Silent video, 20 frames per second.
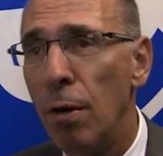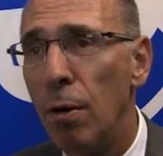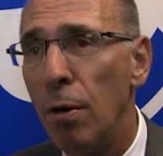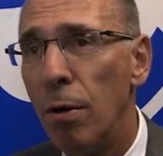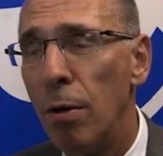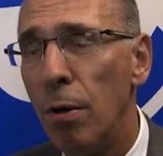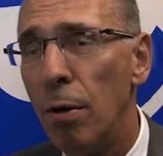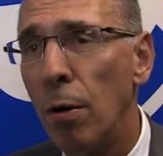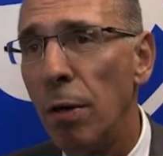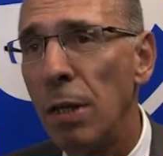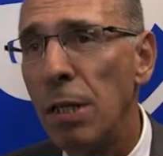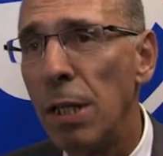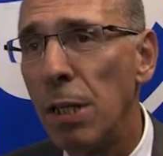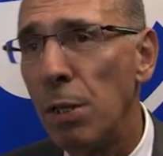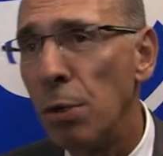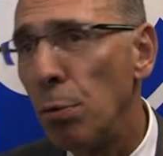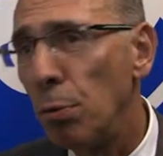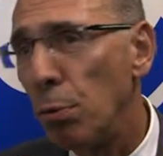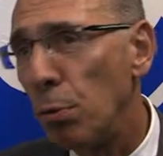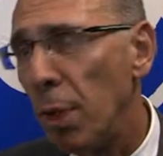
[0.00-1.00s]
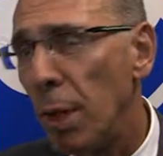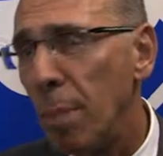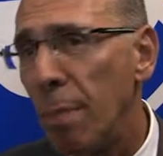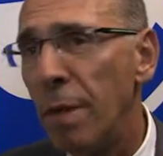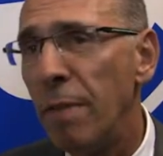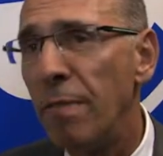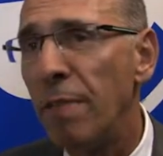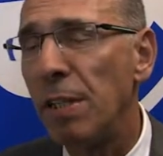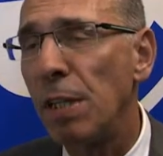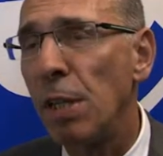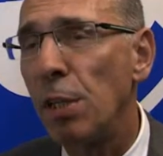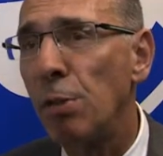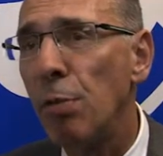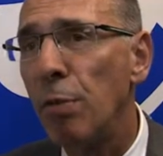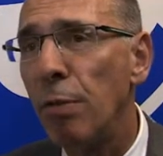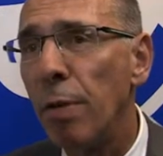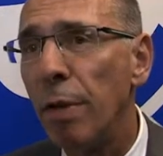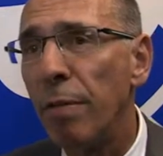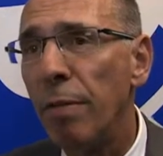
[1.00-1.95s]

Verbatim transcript: euh, l'organisation de telles manifestations est